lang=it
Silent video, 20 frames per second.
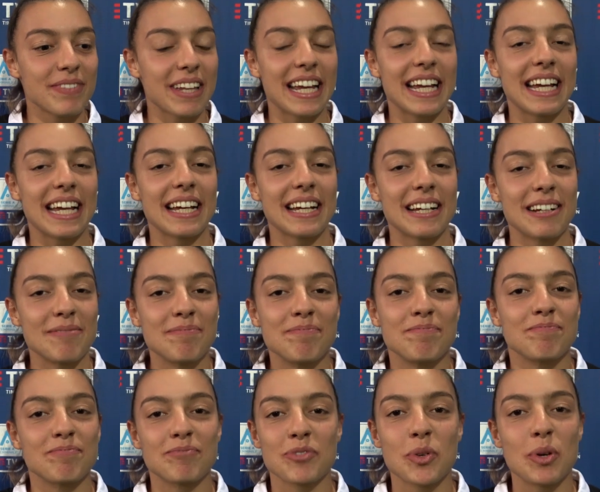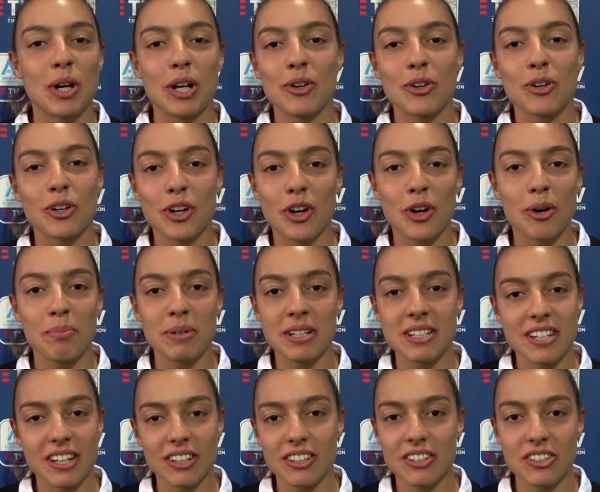Eh, quello che ho
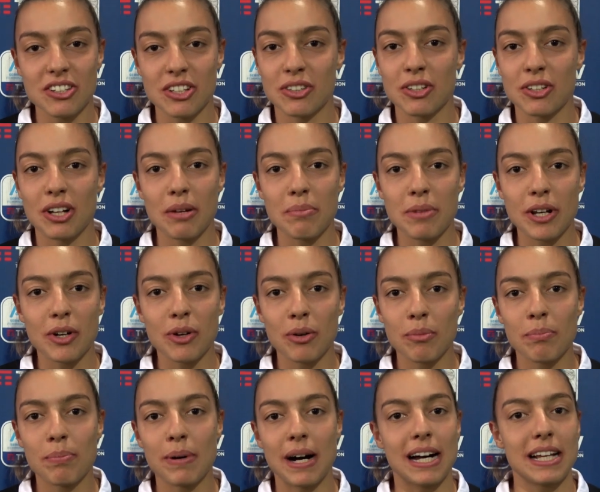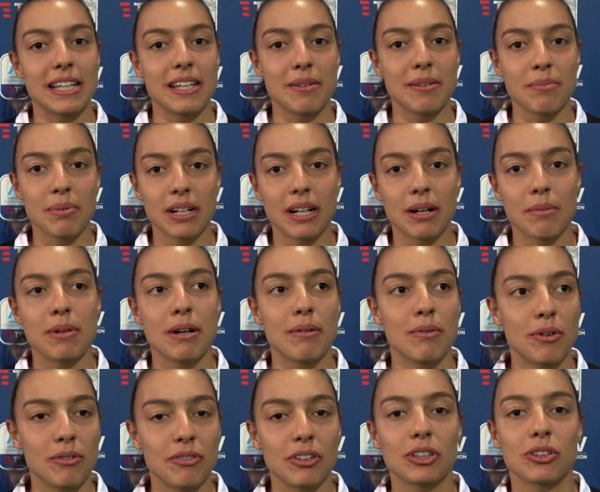pensato è stato alle mie compagne perché
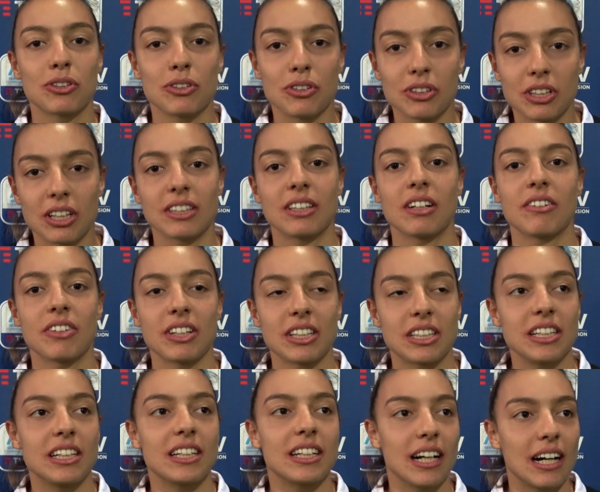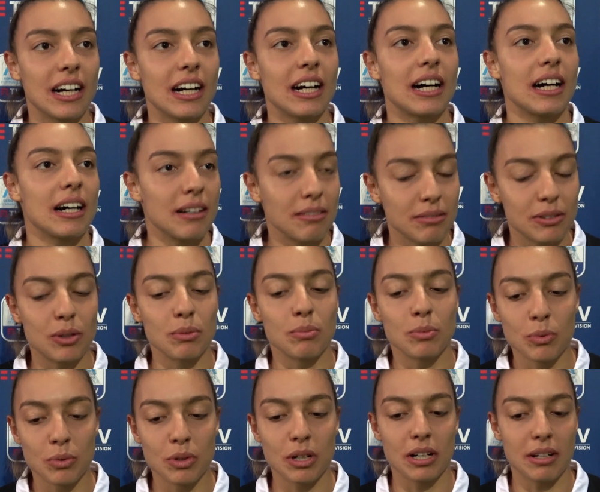abbiamo fatto tanta fatica
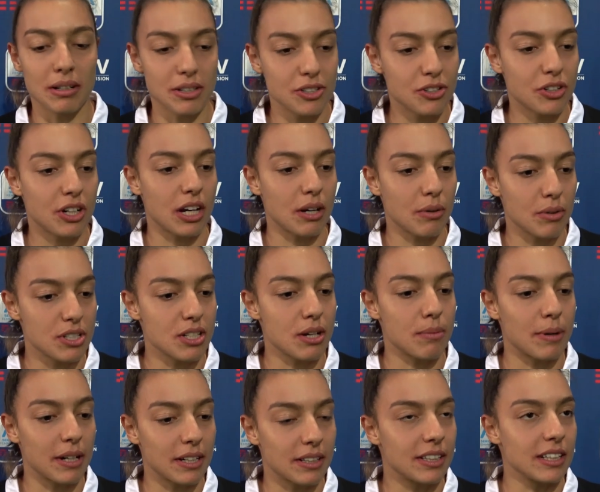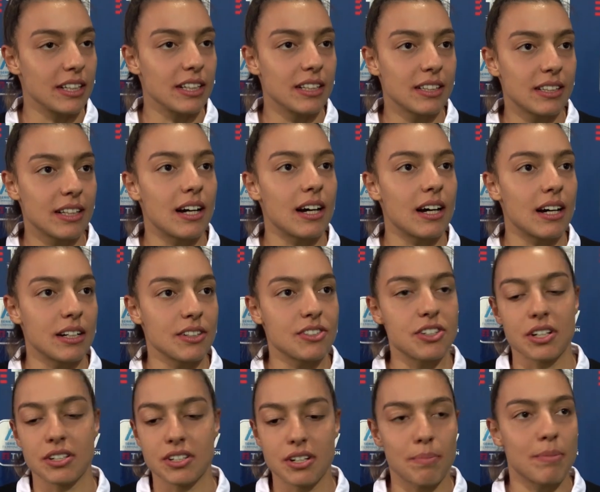comunque a giocare questa partita,
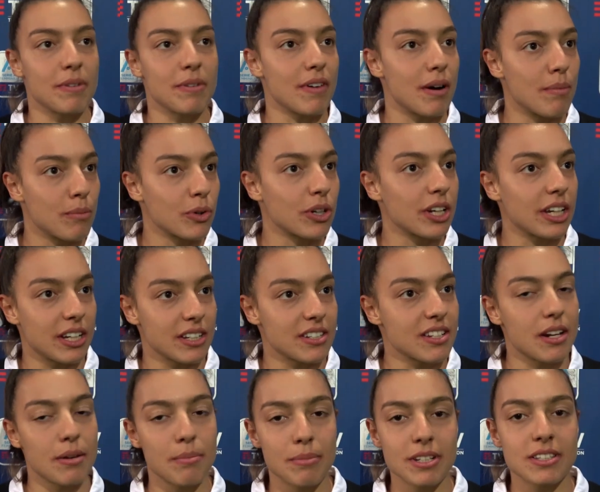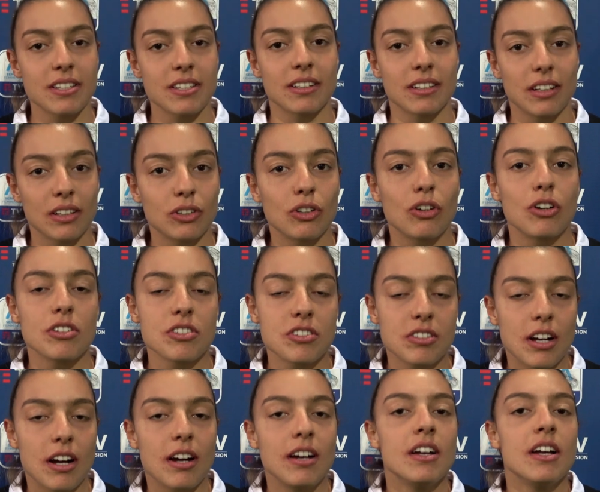cioè, sapevamo che sarebbe stata
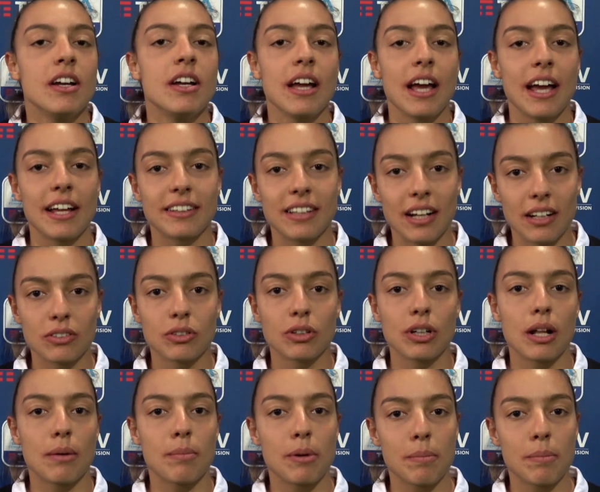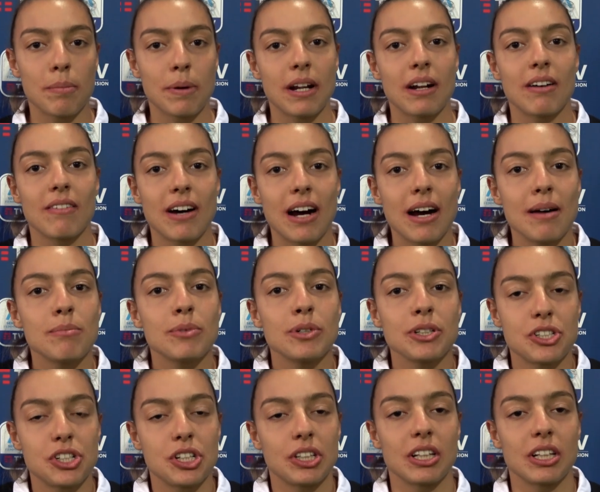tosta e tanto che la preparavamo
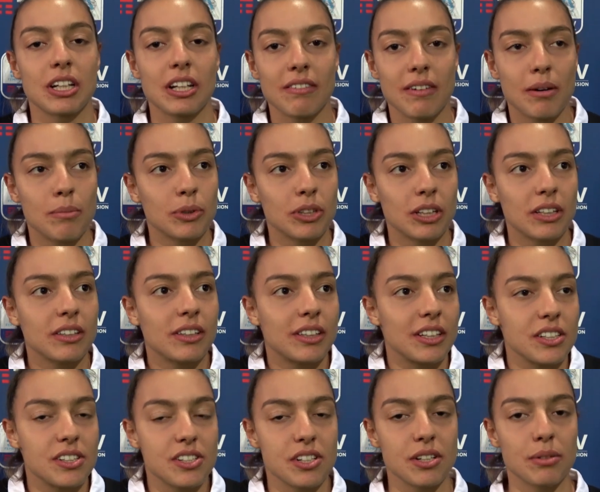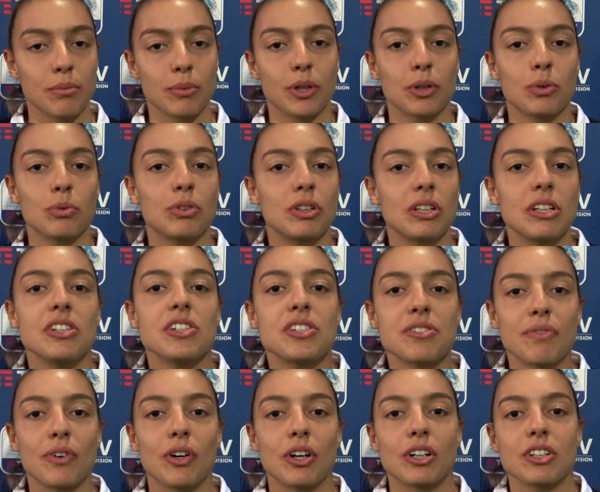e ci tenevamo tantissimo in tutti gli
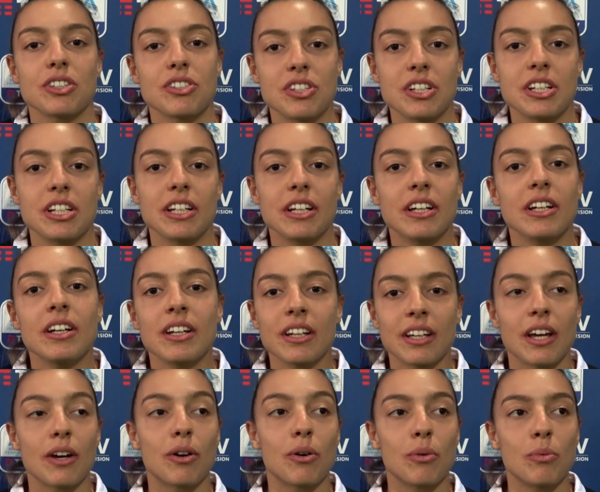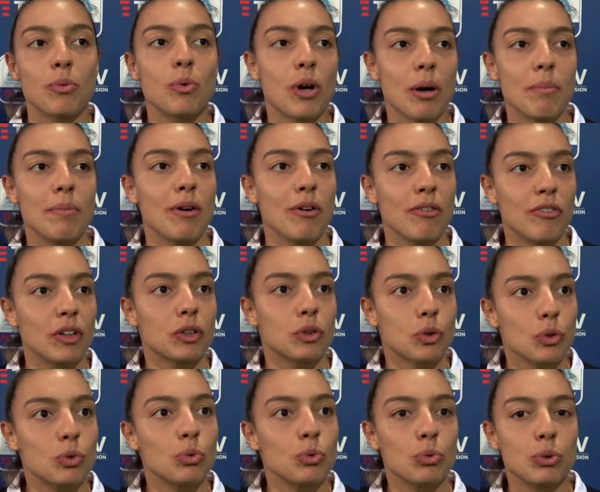sforzi che comunque abbiamo
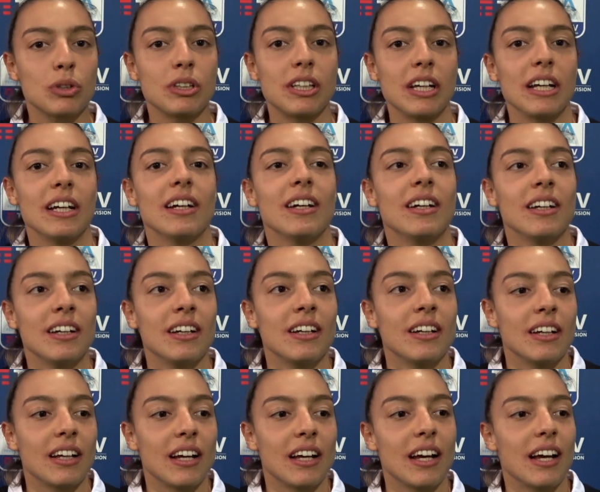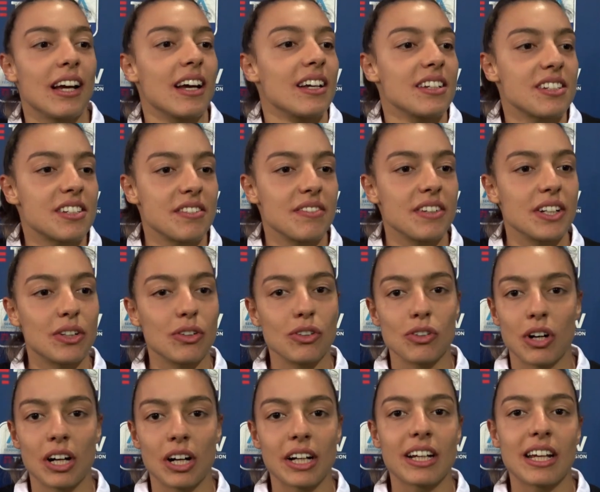fatto tutte eh, si
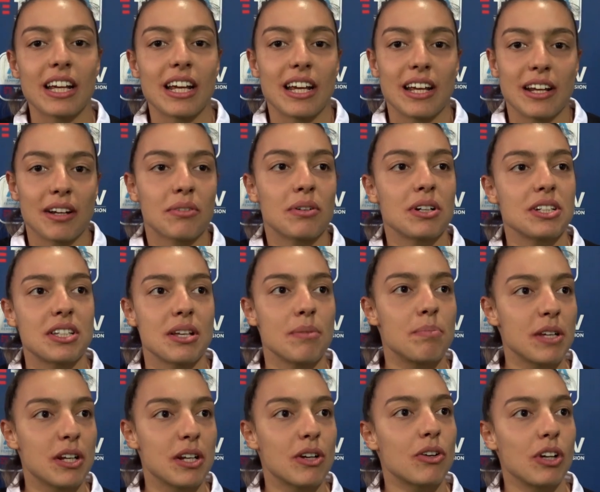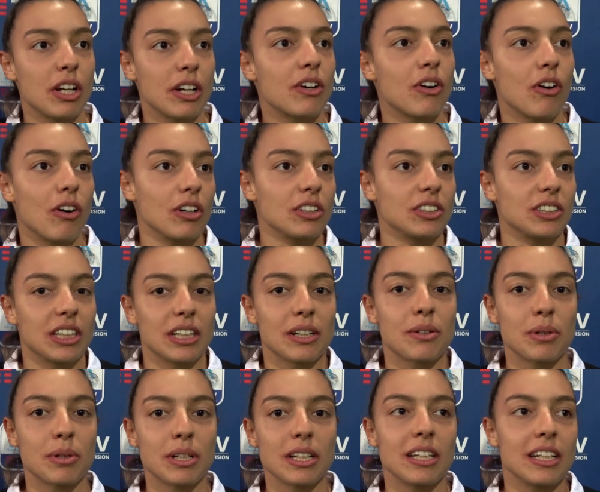vedono anche in queste piccole cose,
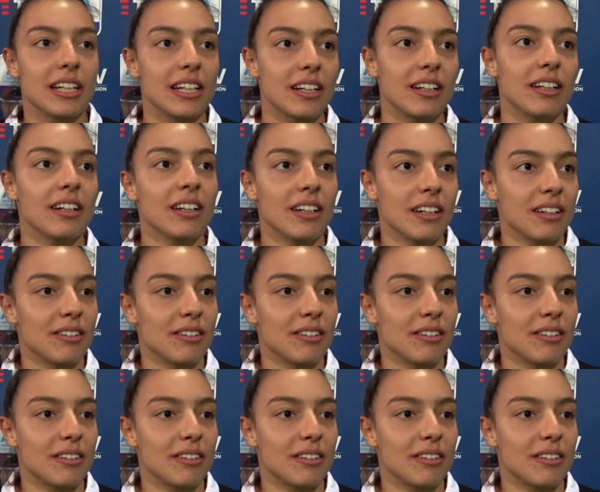quindi